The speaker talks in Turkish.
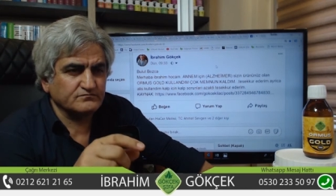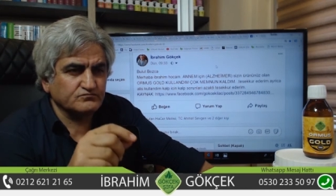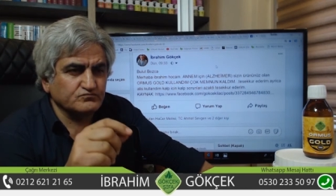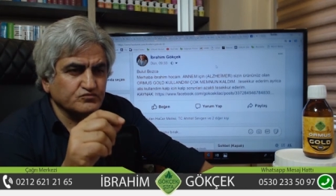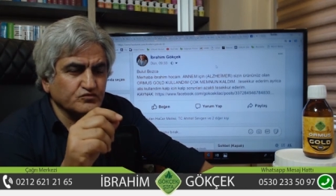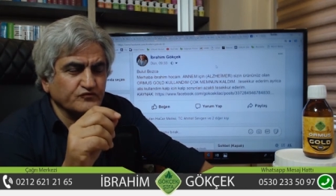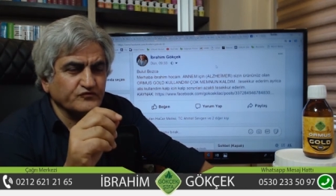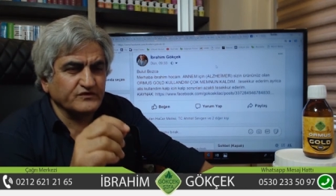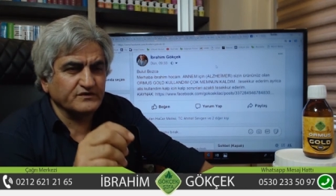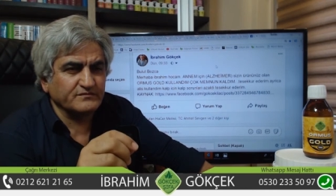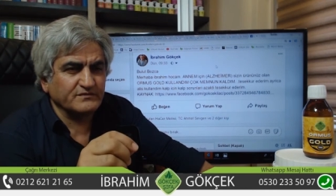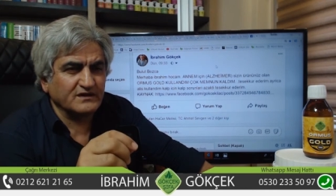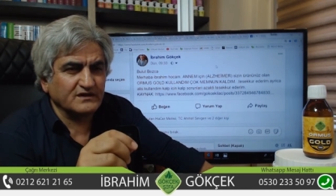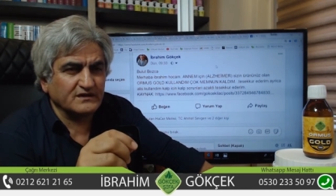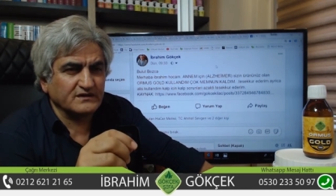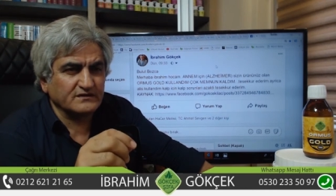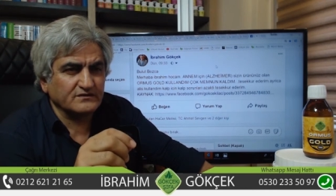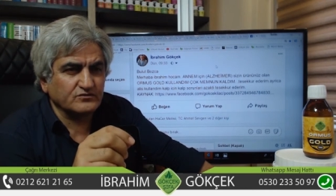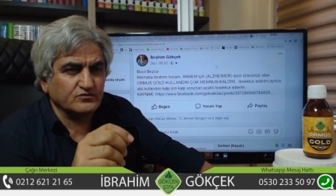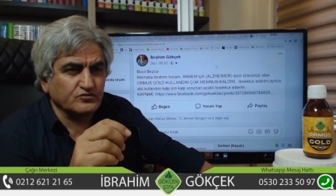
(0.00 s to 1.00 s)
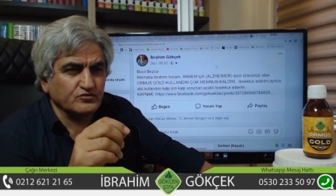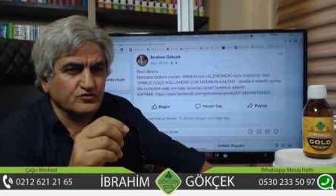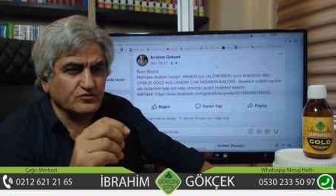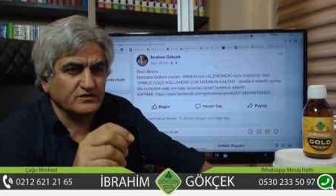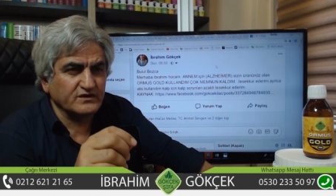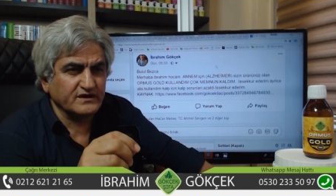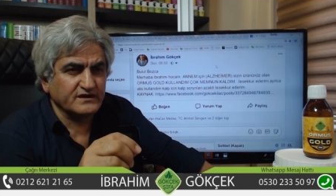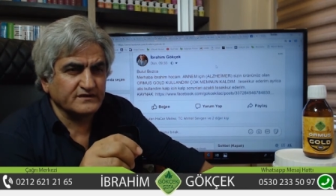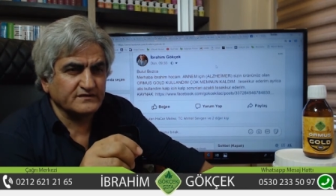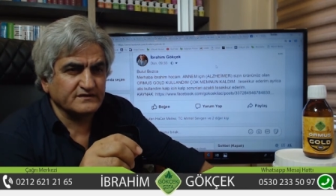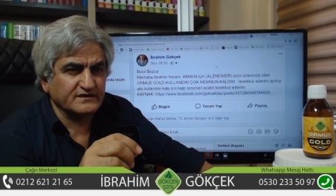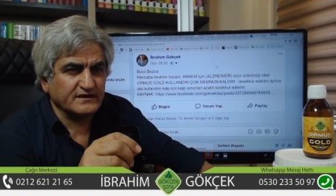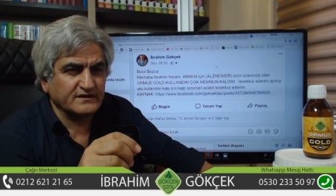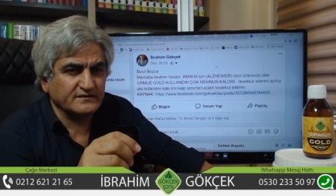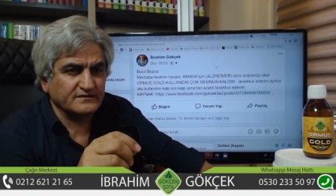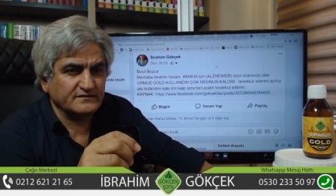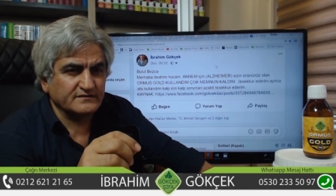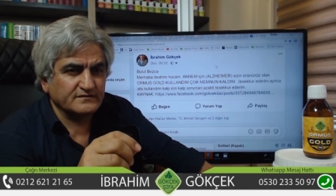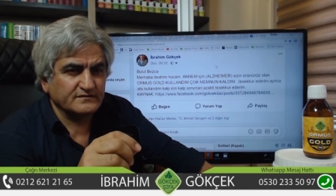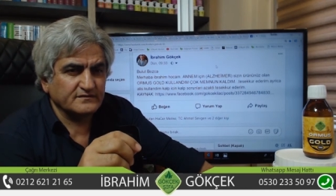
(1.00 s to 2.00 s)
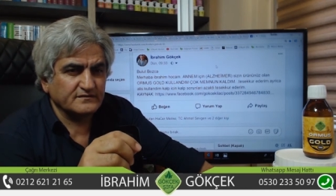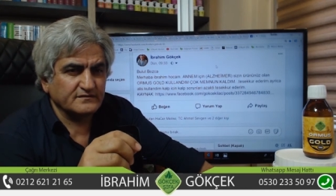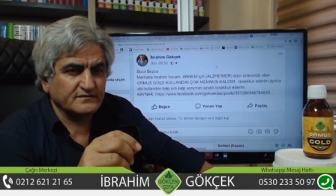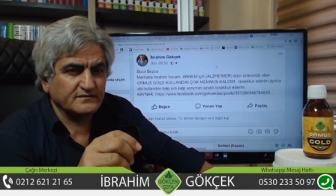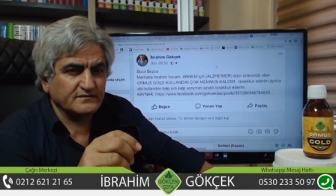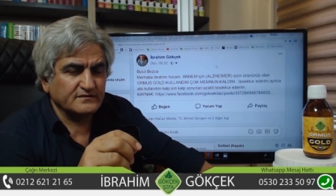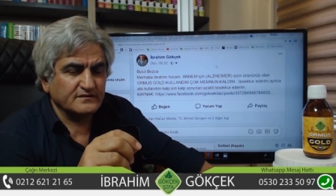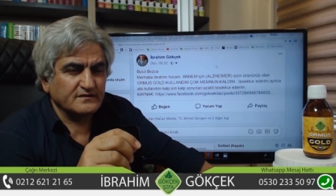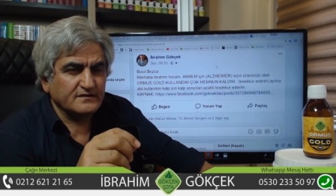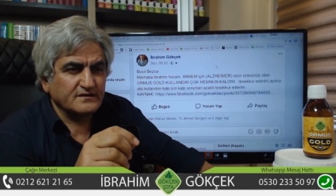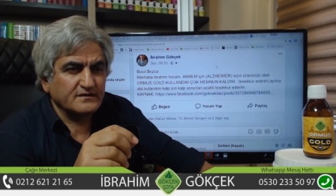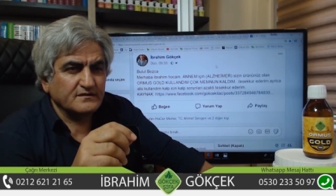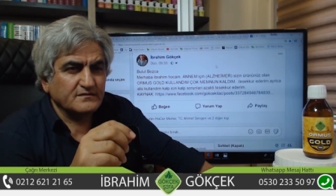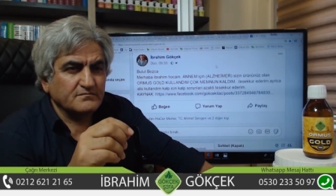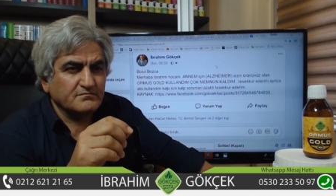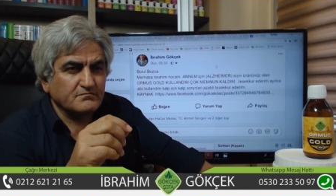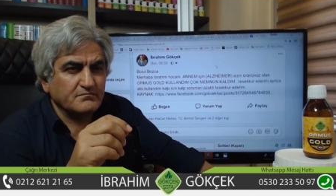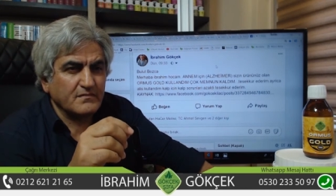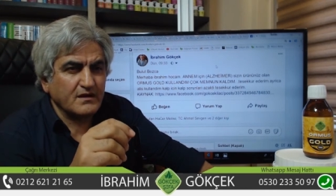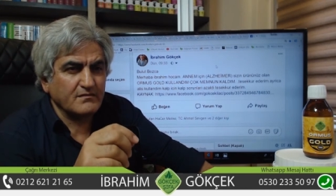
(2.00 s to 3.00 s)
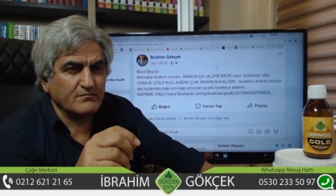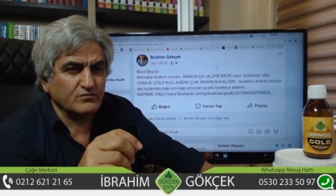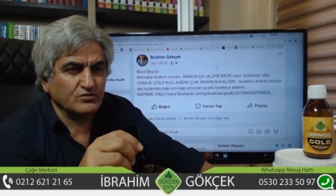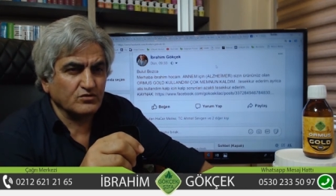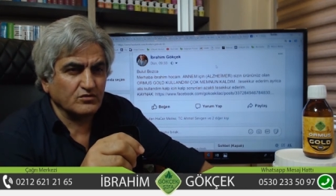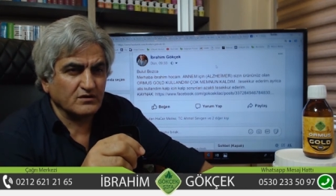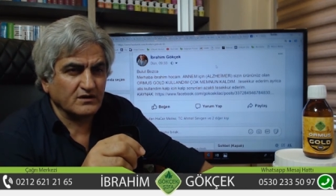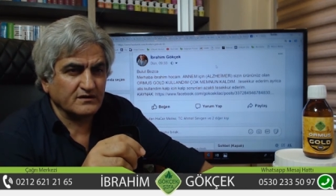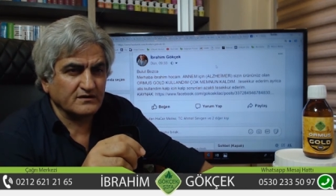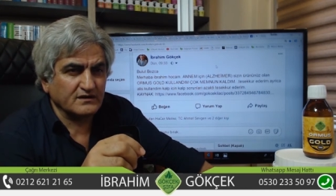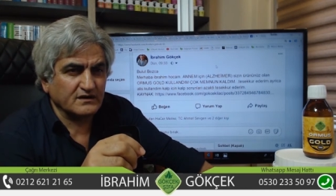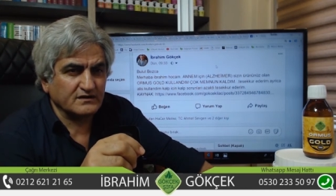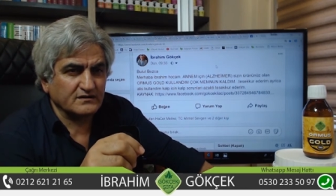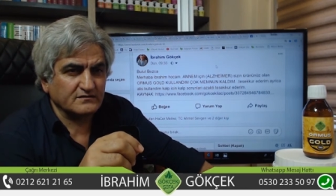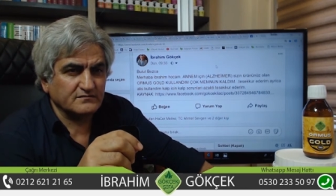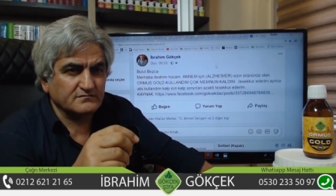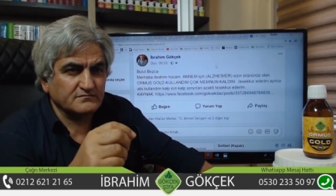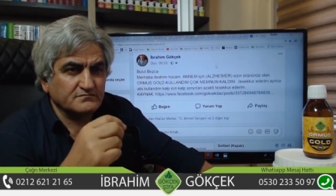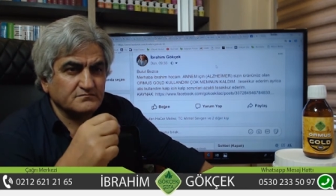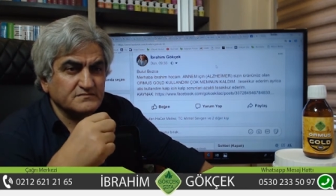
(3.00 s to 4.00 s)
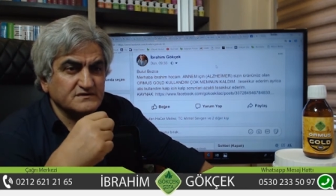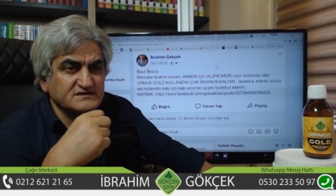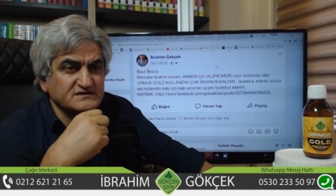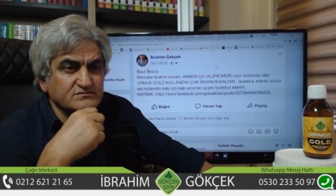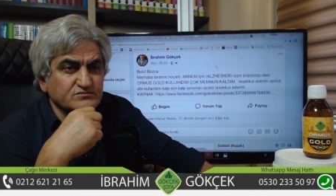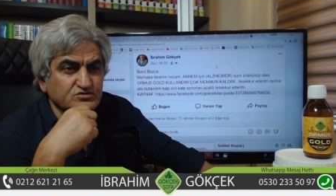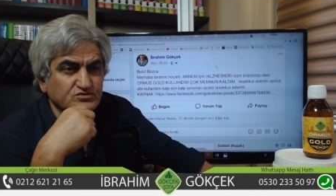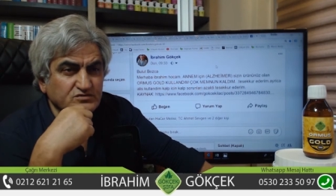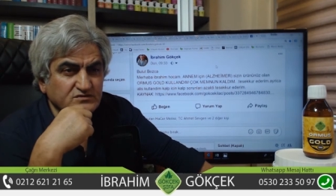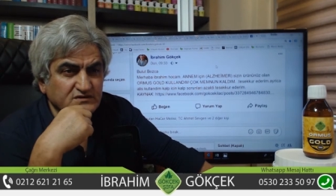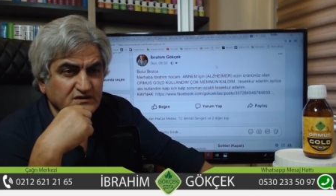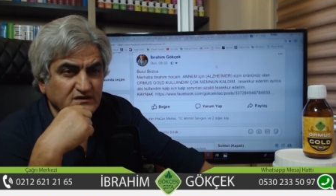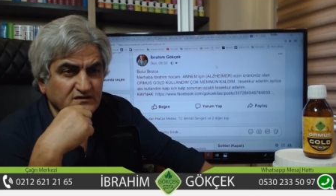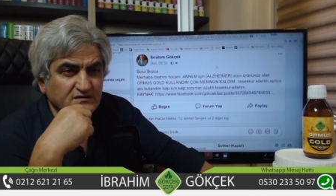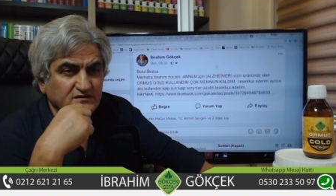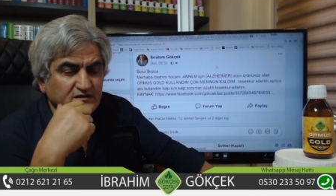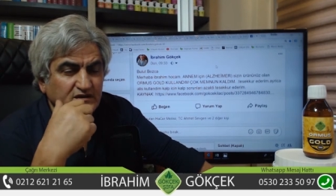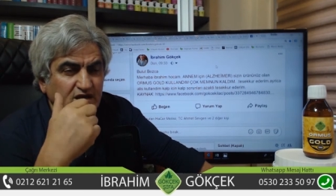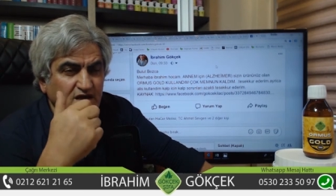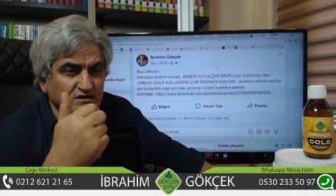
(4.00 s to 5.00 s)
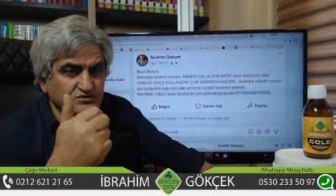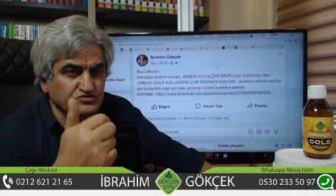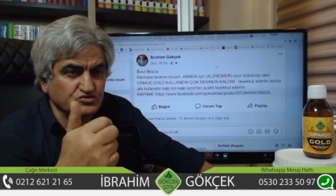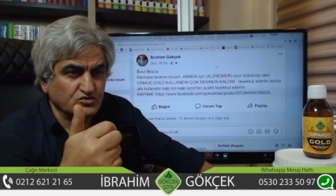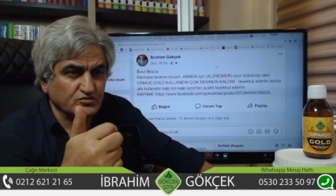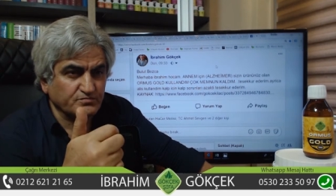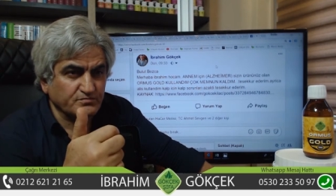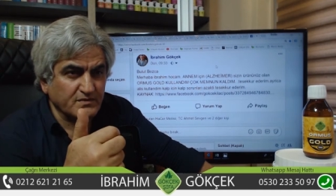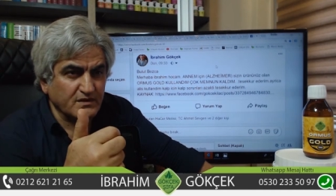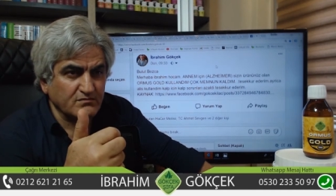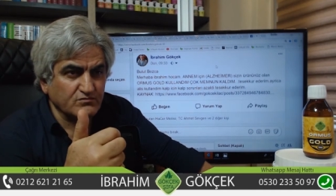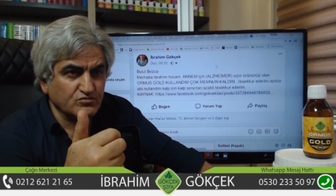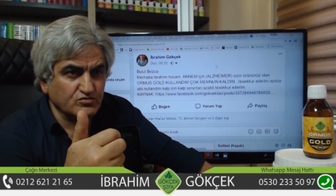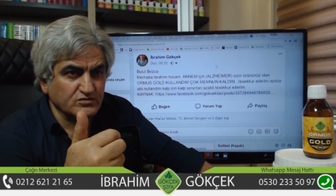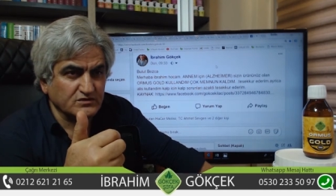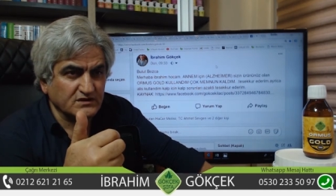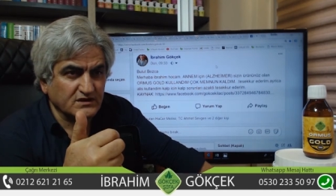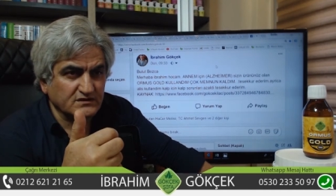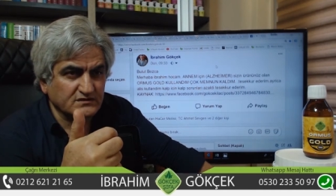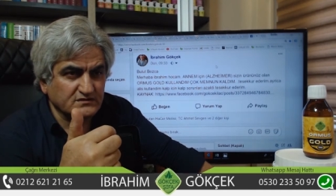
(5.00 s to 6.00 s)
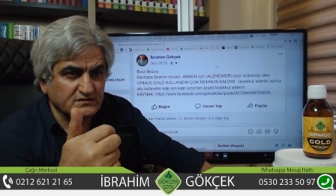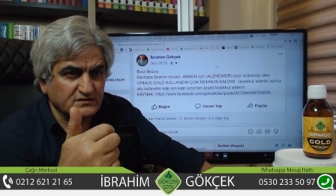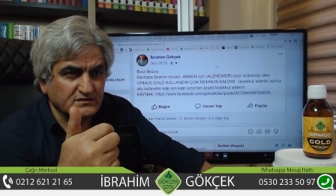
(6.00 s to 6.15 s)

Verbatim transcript: Bu firmaların ürünlerinden memnun olanlar bizim üründen daha çok memnuniyet